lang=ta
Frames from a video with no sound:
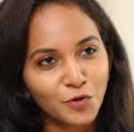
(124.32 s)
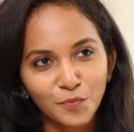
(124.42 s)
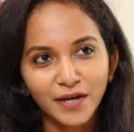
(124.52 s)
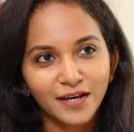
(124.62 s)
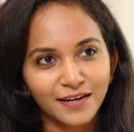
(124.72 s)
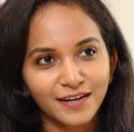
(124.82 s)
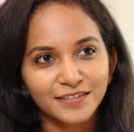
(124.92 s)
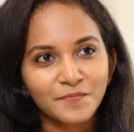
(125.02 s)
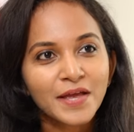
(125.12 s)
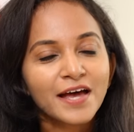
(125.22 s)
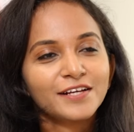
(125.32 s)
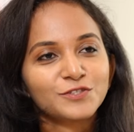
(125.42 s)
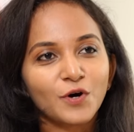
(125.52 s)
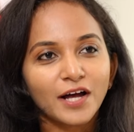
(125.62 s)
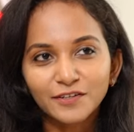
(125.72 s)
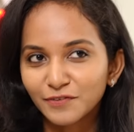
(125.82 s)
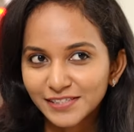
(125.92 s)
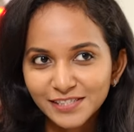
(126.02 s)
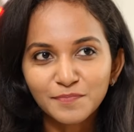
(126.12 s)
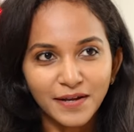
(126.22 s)
ஒன்றுமே கிடையாது ஸோ அதை
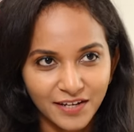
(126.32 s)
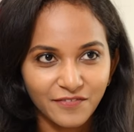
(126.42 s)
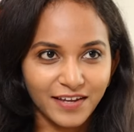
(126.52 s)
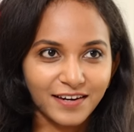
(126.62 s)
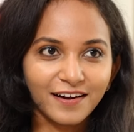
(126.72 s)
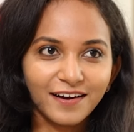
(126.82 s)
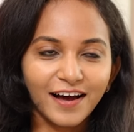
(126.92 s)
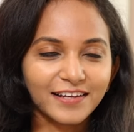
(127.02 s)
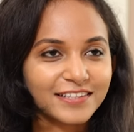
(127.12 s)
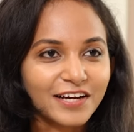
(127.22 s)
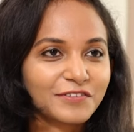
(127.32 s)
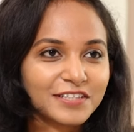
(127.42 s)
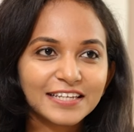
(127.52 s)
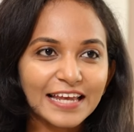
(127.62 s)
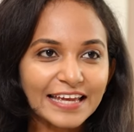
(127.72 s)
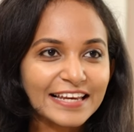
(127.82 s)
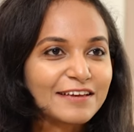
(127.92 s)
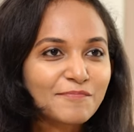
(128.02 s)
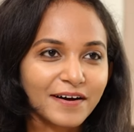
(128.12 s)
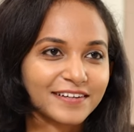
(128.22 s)
ஃபஸ்ட்டு பண்ண வேணாம் அதுதான் வந்து டெய்லி
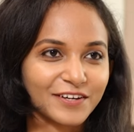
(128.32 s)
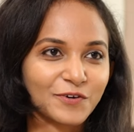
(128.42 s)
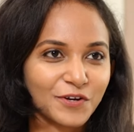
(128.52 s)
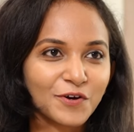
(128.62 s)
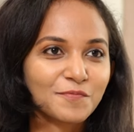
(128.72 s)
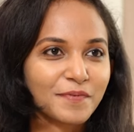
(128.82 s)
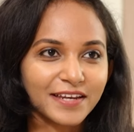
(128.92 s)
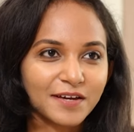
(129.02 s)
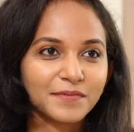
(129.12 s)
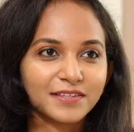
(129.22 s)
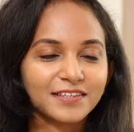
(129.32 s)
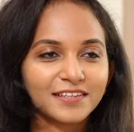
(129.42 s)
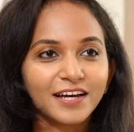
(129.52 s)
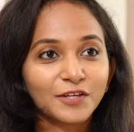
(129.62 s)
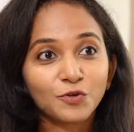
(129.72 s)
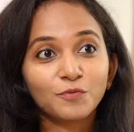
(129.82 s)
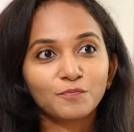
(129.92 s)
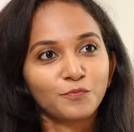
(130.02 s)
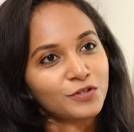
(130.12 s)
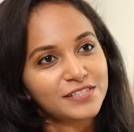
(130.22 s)
பார்க்கக்கூடிய ஒரு பெரிய மத் இதுனா ஏதோ
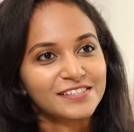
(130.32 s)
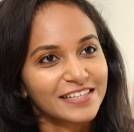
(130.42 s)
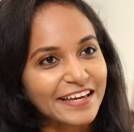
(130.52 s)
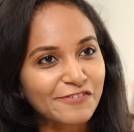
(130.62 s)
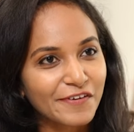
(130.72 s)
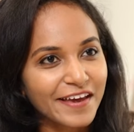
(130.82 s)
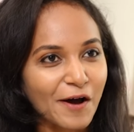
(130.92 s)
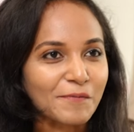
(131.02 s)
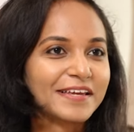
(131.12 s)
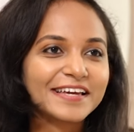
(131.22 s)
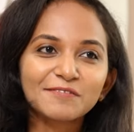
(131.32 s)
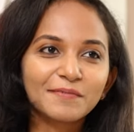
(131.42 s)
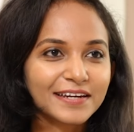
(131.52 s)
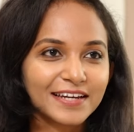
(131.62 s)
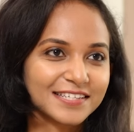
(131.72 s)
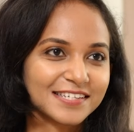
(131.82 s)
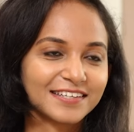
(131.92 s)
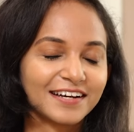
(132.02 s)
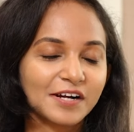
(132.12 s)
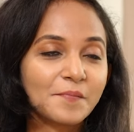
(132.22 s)
போச்சு லைஃபே அப்படிங்கிற மாதிரி
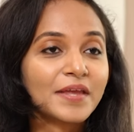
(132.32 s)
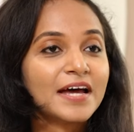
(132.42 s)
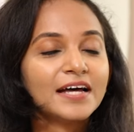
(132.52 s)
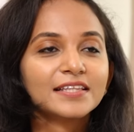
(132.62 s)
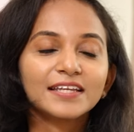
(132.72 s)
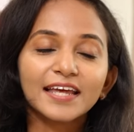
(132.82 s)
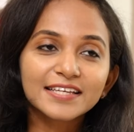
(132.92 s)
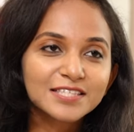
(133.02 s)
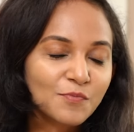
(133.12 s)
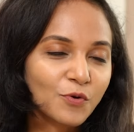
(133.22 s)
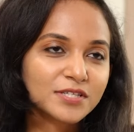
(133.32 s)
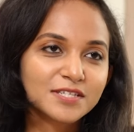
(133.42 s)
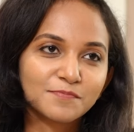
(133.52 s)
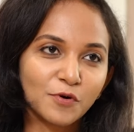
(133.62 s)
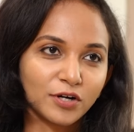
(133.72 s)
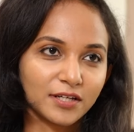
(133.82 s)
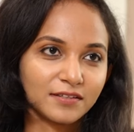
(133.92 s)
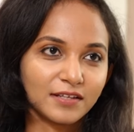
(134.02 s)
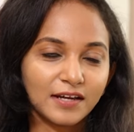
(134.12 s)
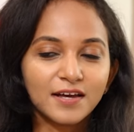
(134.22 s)
நினச்சிக்கிறாங்க த நெக்ஸ்ட் மோஸ்ட்
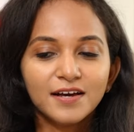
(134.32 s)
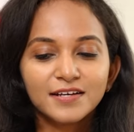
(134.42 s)
இம்பார்ட்டன்ட் திங்